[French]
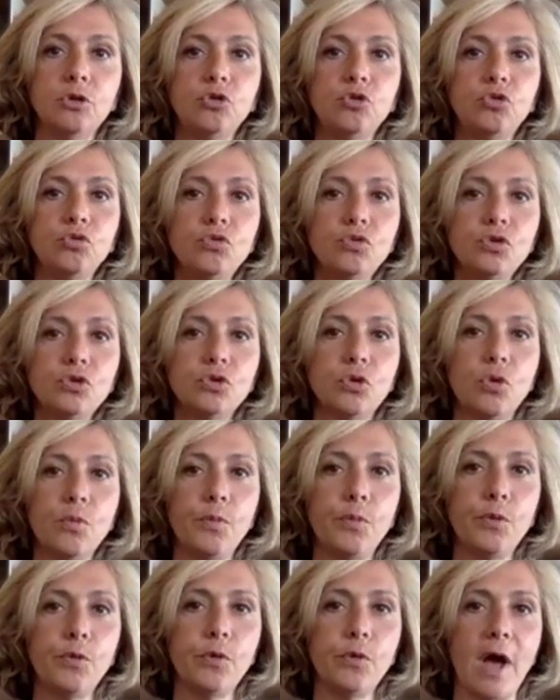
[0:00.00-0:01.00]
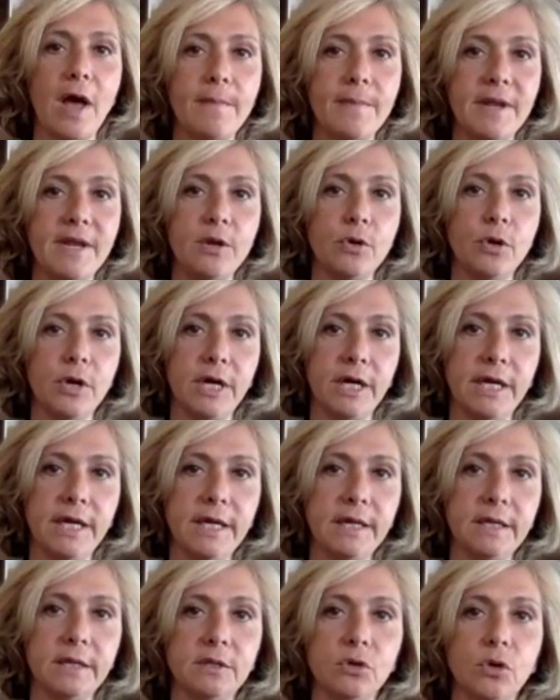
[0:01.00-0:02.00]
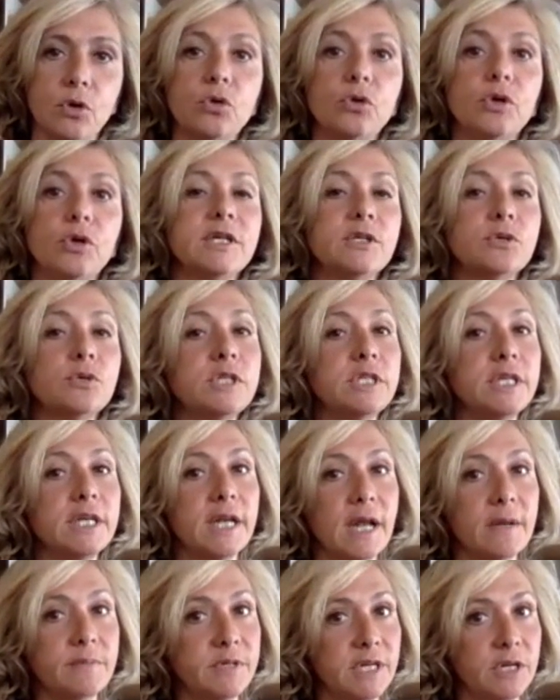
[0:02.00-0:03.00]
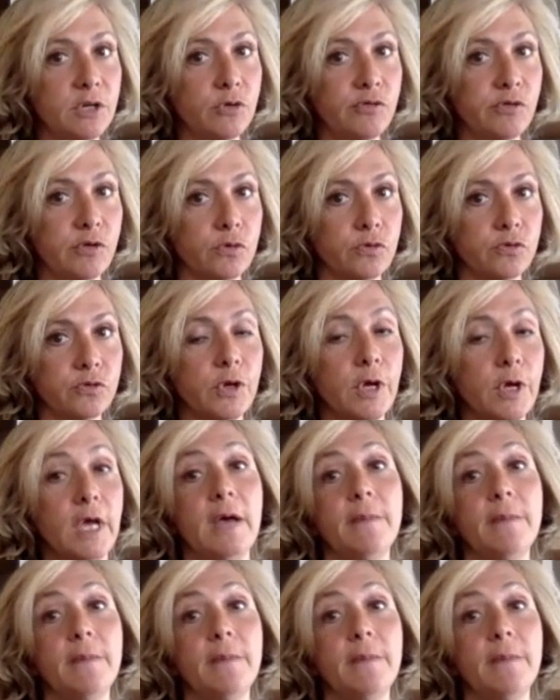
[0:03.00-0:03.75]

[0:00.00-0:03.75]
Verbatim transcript: tout ce qu'on peut améliorer dans le réseau cyclable d'Île-de-France.